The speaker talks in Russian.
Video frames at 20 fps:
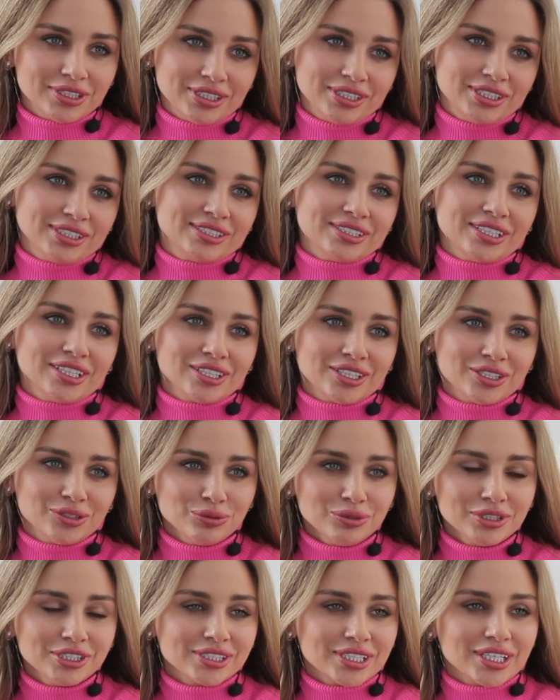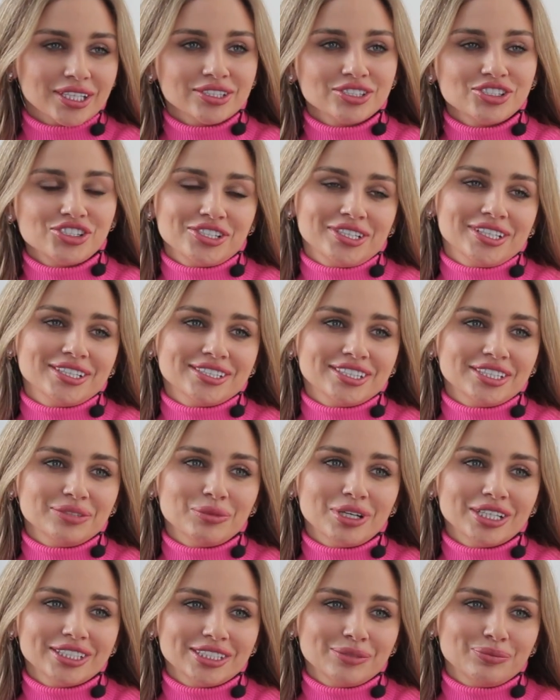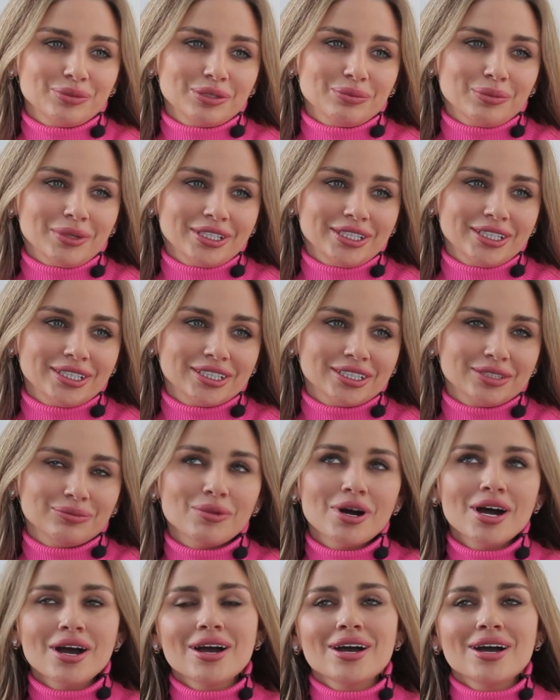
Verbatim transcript: ты столкнулась, как начала заниматься перманентом?